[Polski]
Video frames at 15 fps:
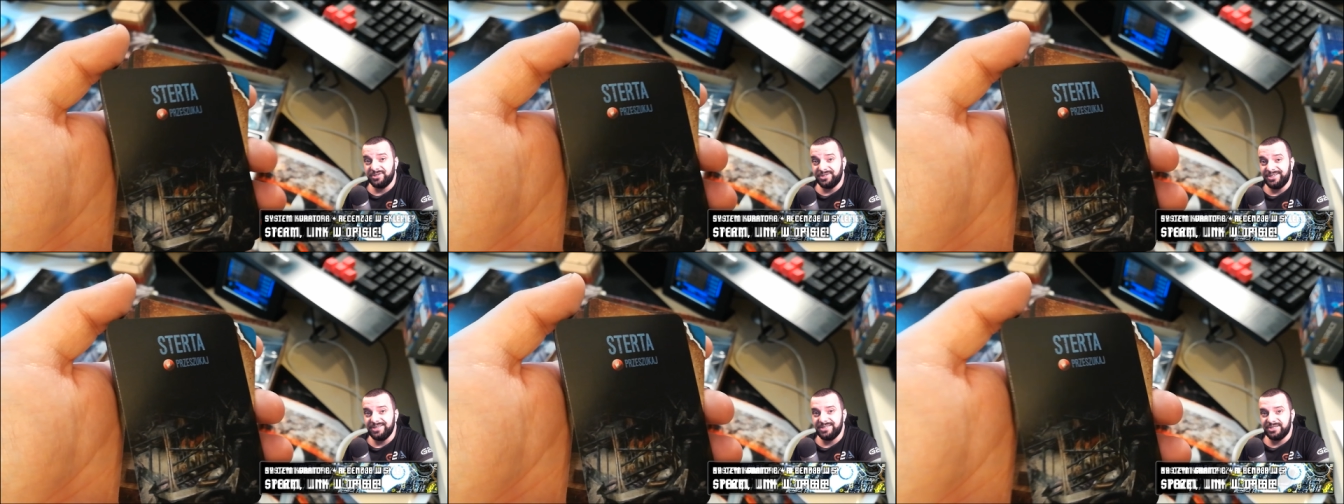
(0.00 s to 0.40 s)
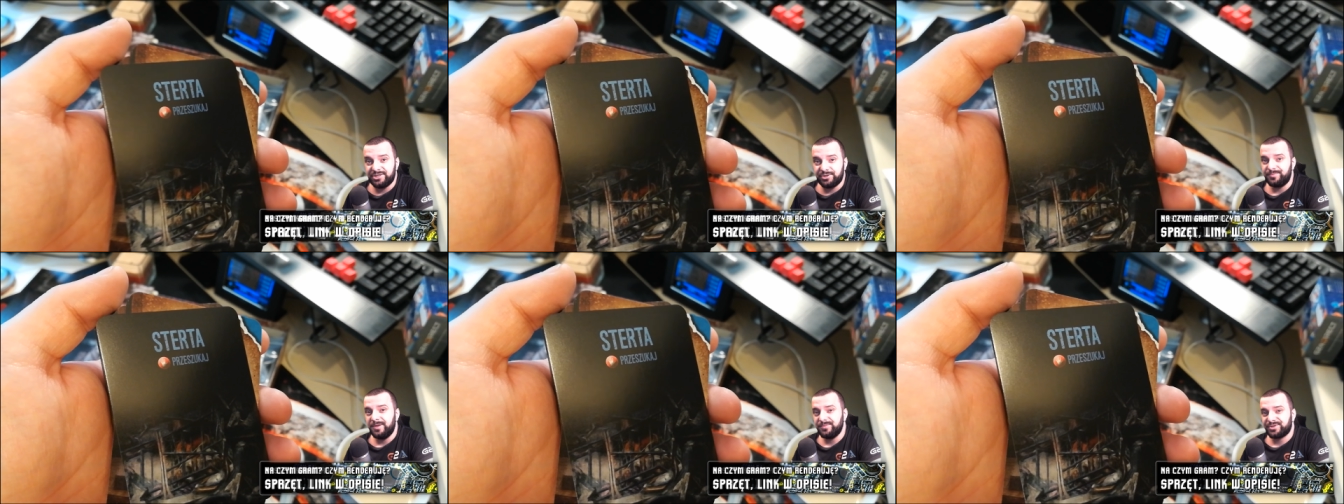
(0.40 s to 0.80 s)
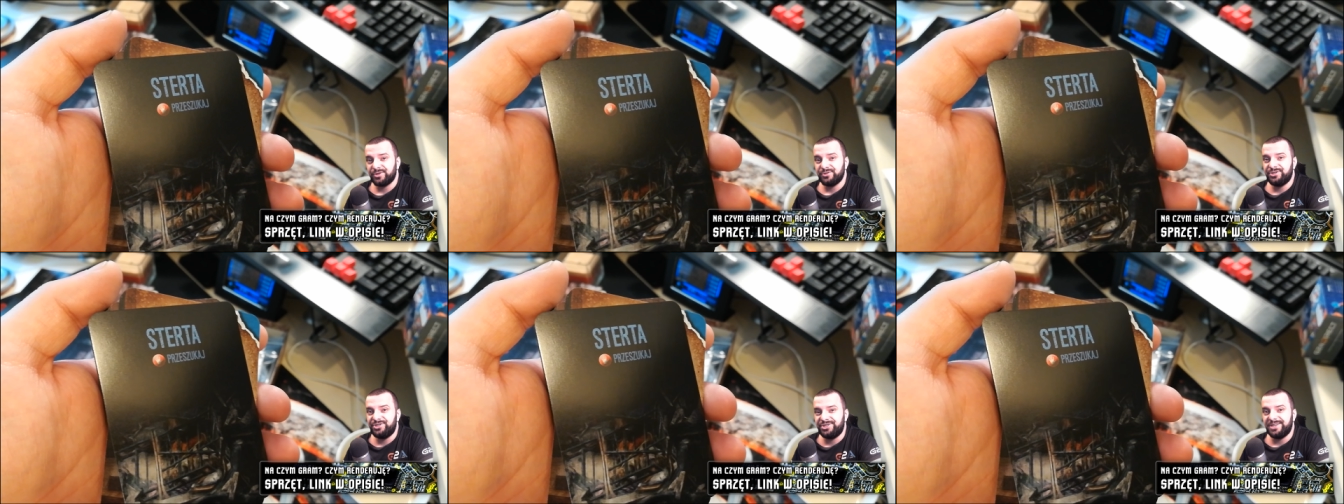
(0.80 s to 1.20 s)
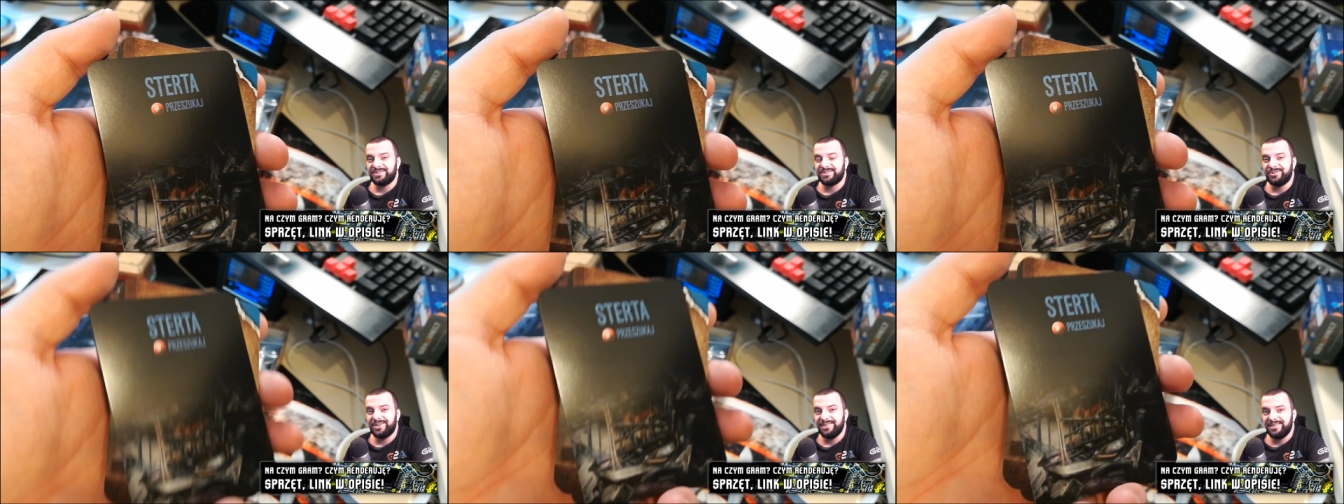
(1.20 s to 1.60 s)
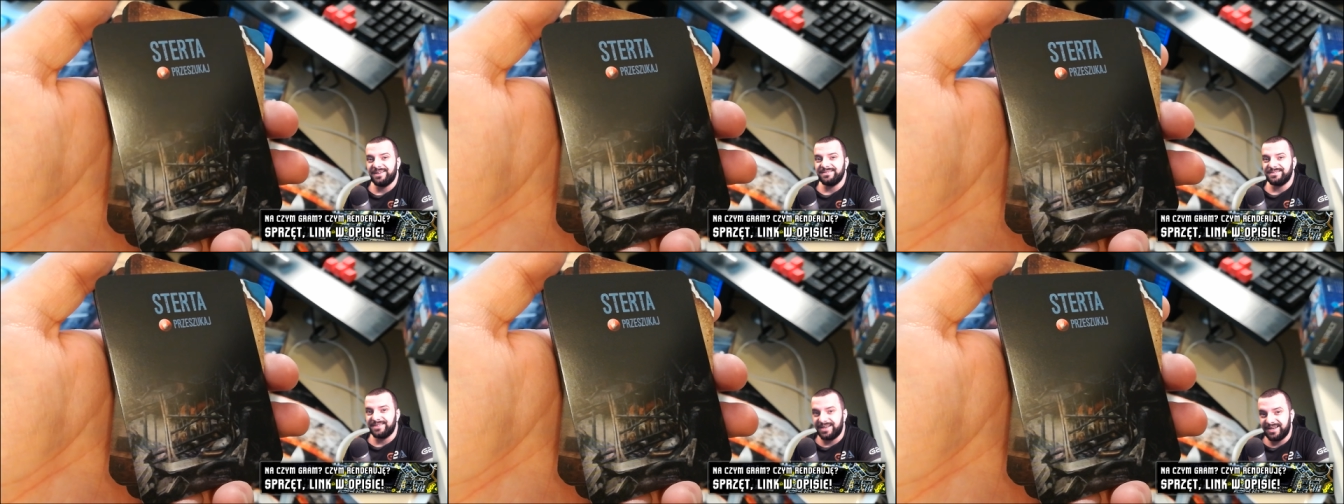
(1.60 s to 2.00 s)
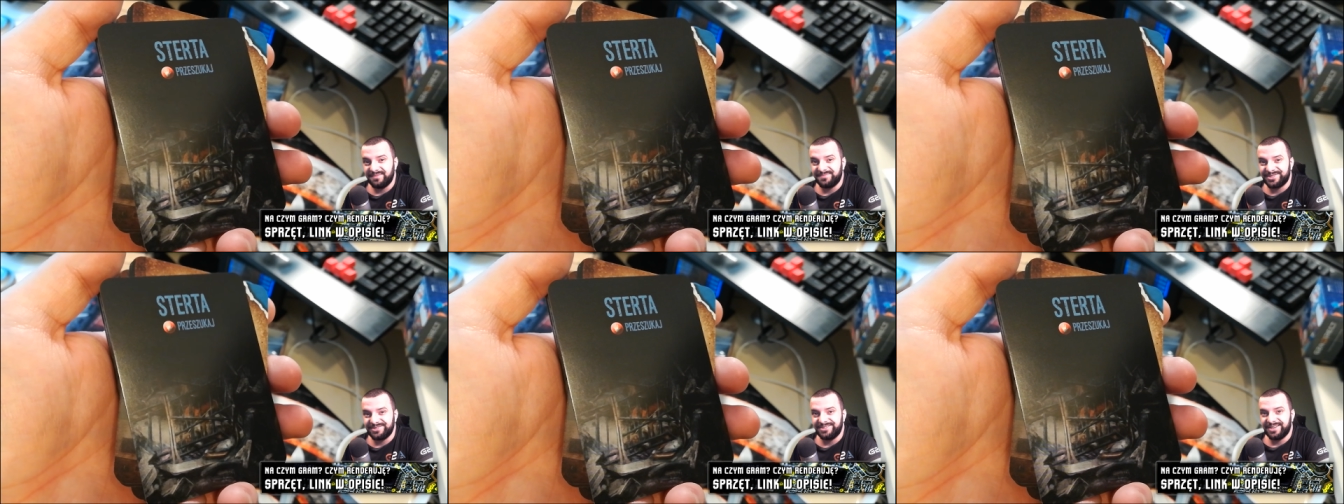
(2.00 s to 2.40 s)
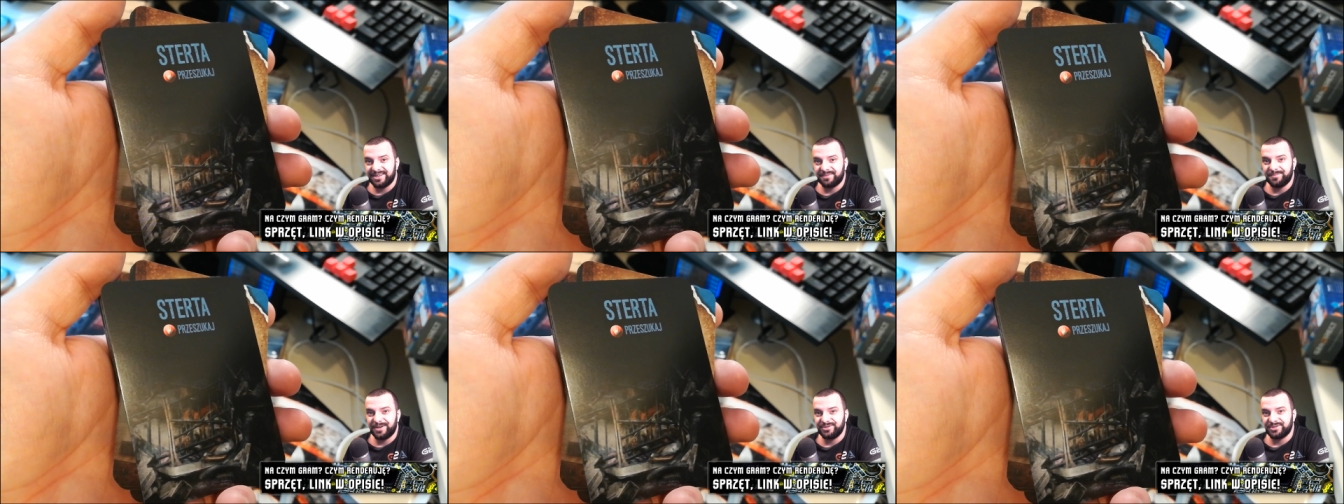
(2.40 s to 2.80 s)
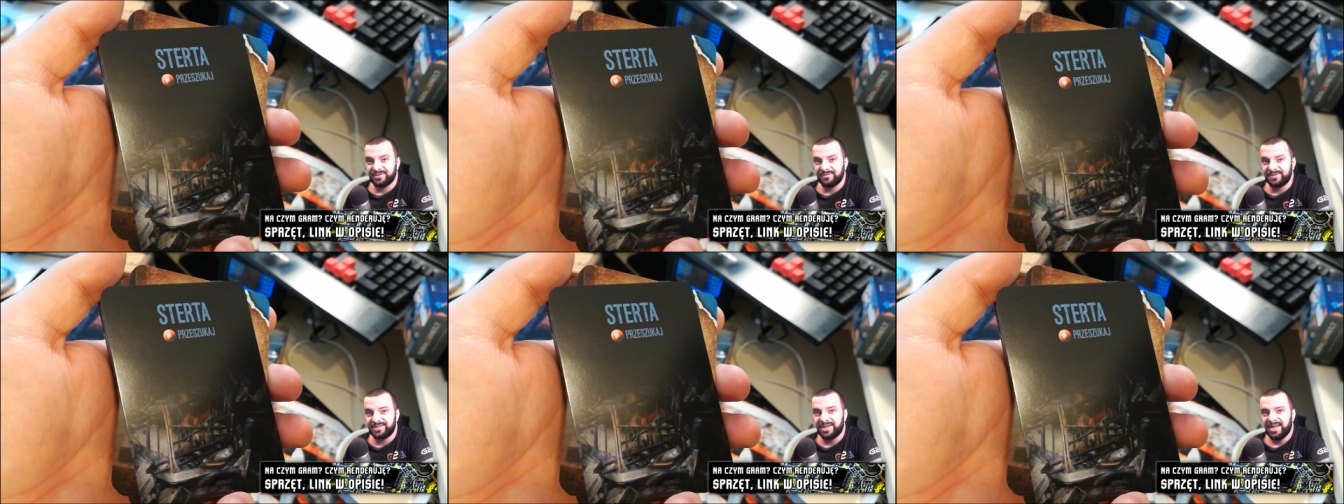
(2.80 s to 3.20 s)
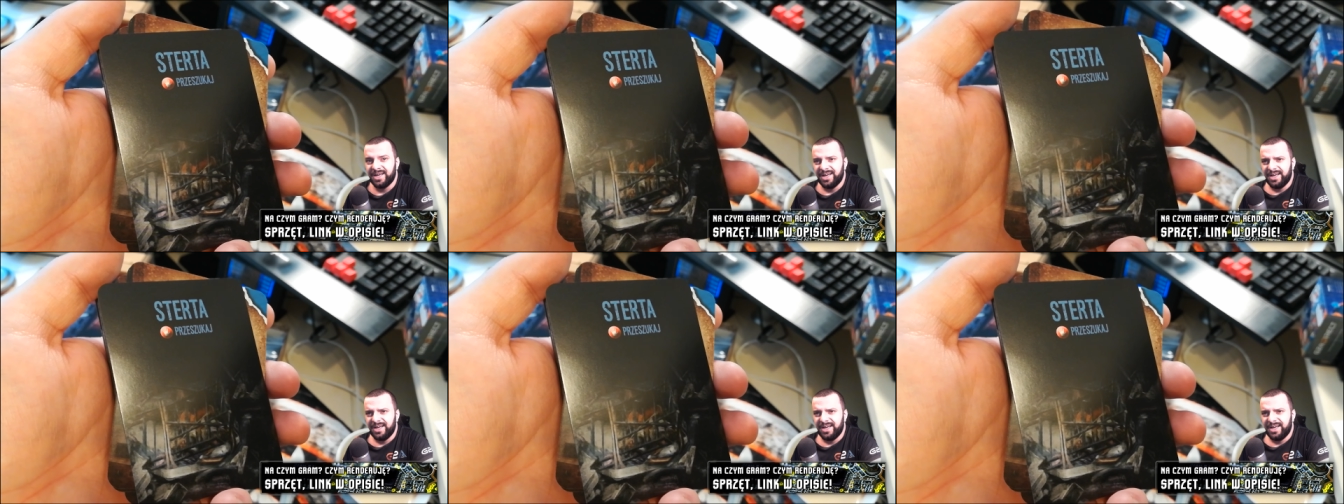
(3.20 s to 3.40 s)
dni i śmiem sądzić, że jest to jedna z najlepszych gierek planszowych,